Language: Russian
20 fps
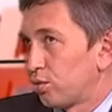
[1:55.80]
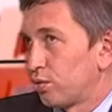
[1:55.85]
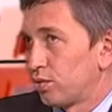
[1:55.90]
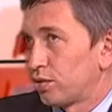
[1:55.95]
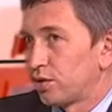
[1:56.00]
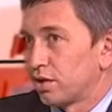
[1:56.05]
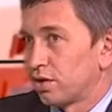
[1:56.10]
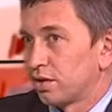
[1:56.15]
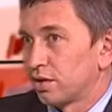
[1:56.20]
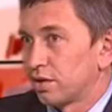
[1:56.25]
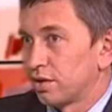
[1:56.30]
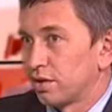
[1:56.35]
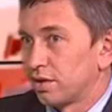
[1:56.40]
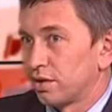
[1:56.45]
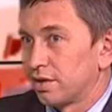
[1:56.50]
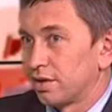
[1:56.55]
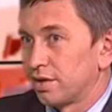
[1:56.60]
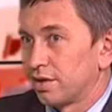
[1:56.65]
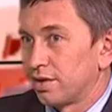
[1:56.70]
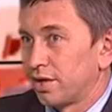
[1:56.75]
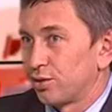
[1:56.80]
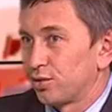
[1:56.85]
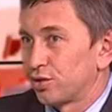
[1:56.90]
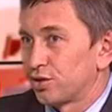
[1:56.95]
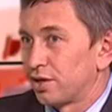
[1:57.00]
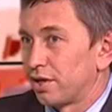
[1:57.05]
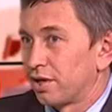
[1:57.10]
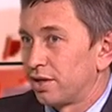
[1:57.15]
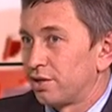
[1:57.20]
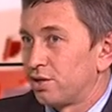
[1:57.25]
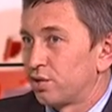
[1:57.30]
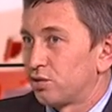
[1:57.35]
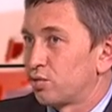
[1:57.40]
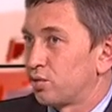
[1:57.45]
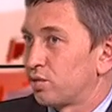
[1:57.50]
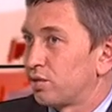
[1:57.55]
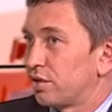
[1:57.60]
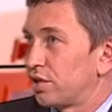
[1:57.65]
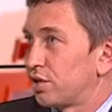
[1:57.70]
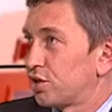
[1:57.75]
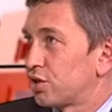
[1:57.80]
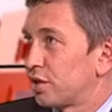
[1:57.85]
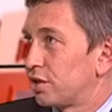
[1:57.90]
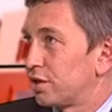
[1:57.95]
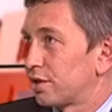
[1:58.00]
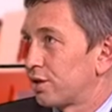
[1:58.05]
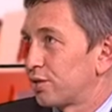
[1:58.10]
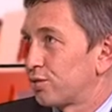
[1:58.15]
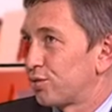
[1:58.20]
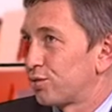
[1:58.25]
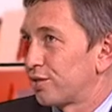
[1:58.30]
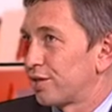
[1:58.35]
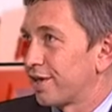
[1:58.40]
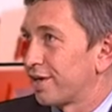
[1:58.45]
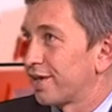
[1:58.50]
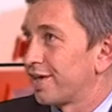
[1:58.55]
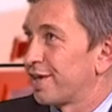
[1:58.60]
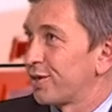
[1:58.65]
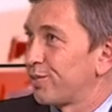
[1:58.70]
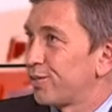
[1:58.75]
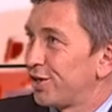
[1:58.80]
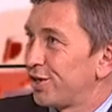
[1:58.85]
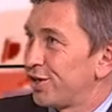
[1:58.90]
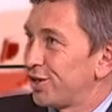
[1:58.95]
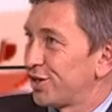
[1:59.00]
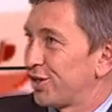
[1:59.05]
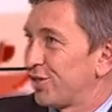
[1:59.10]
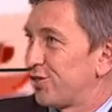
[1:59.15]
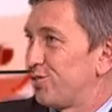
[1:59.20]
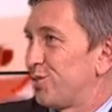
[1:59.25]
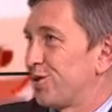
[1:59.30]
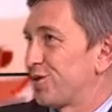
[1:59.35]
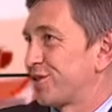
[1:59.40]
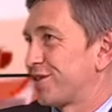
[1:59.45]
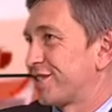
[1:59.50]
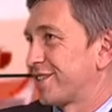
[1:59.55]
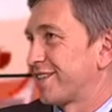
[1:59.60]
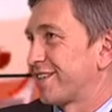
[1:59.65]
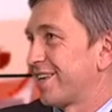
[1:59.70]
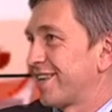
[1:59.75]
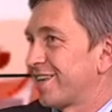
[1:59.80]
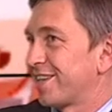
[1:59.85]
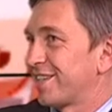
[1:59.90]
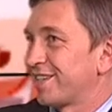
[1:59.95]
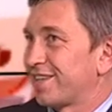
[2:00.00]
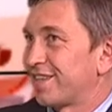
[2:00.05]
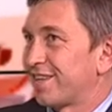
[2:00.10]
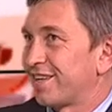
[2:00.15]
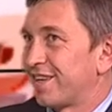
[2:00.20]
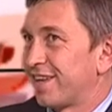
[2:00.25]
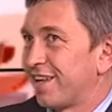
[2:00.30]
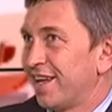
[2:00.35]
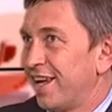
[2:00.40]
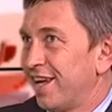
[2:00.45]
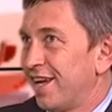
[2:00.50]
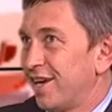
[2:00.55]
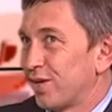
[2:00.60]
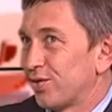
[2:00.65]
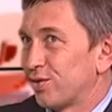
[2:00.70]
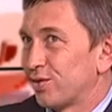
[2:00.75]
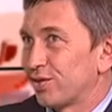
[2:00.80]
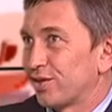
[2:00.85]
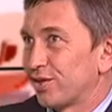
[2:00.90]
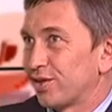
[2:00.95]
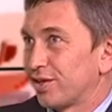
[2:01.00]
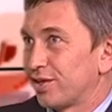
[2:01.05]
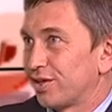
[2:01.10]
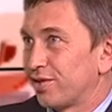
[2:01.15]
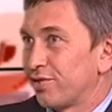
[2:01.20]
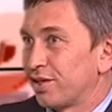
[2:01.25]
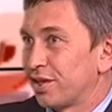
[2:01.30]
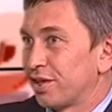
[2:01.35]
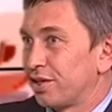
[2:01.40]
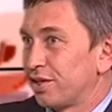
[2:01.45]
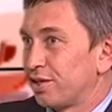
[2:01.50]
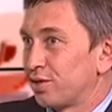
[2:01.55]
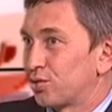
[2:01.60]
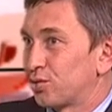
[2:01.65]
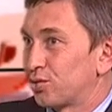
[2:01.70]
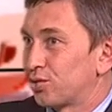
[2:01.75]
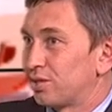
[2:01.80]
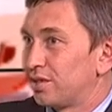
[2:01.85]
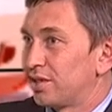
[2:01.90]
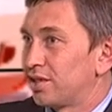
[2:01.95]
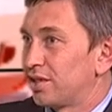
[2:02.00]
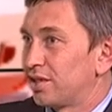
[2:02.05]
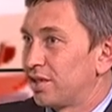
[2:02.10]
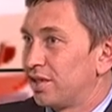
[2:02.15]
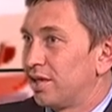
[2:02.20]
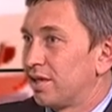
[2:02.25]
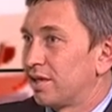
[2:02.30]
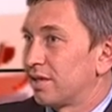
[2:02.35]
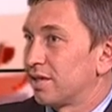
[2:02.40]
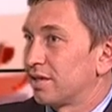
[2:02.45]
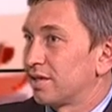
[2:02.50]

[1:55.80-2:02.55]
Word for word: очень э, хорошее архитектурное решение, которое гармонично впишется как раз-таки вот, э, в архитектурный стиль